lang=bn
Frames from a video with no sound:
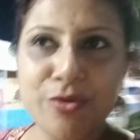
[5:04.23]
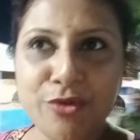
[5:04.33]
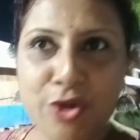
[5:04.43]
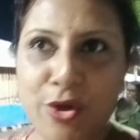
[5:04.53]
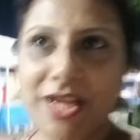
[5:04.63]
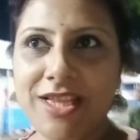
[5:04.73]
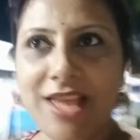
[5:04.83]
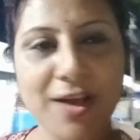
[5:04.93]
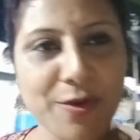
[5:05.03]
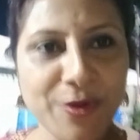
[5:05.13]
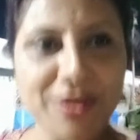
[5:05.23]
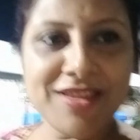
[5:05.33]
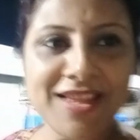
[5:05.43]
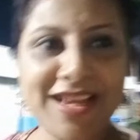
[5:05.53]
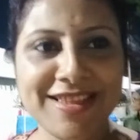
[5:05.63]
তো সঙ্গে থাকো
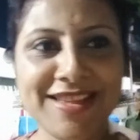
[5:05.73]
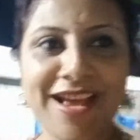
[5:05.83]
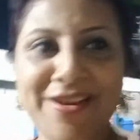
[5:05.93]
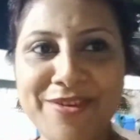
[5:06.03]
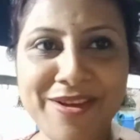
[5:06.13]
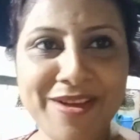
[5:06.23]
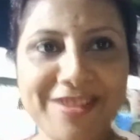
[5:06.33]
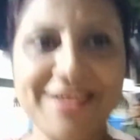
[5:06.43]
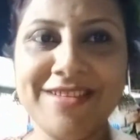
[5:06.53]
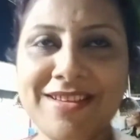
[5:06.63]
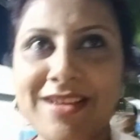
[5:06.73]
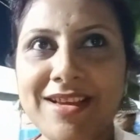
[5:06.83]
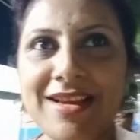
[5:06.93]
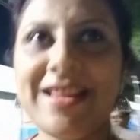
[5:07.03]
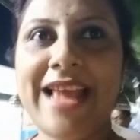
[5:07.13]
দেখতে থাকো
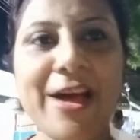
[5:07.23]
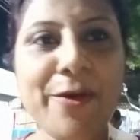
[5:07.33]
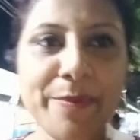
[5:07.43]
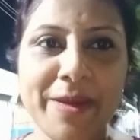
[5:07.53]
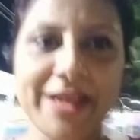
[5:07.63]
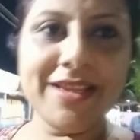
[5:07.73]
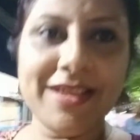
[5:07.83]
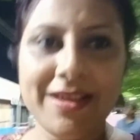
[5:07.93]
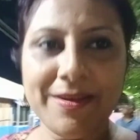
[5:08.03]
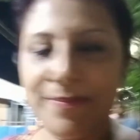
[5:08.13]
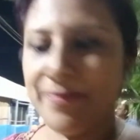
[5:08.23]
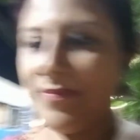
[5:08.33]
দেখা হবে বাড়িতে গিয়ে